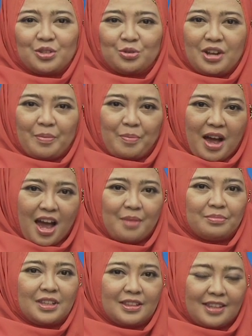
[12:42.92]
sudah
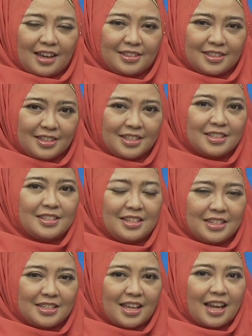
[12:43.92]
paham tentang
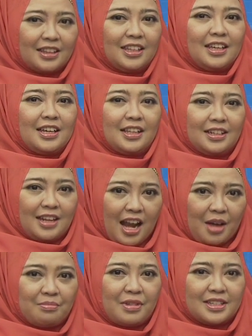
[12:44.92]
jenis-jenis artikel
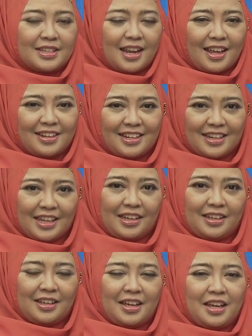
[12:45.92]
dalam majalah dinding.
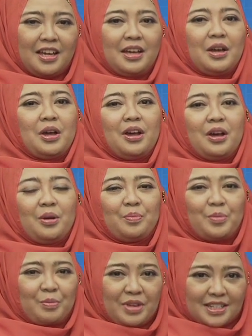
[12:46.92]

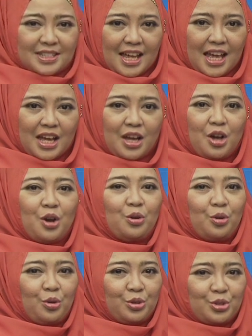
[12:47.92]
Pemirsa,
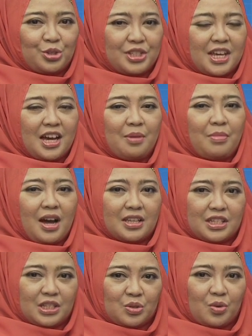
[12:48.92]
khususnya
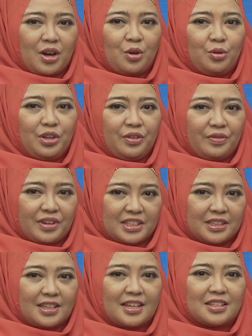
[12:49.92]
mahasiswa
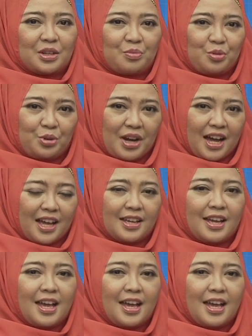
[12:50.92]
Universitas Terbuka,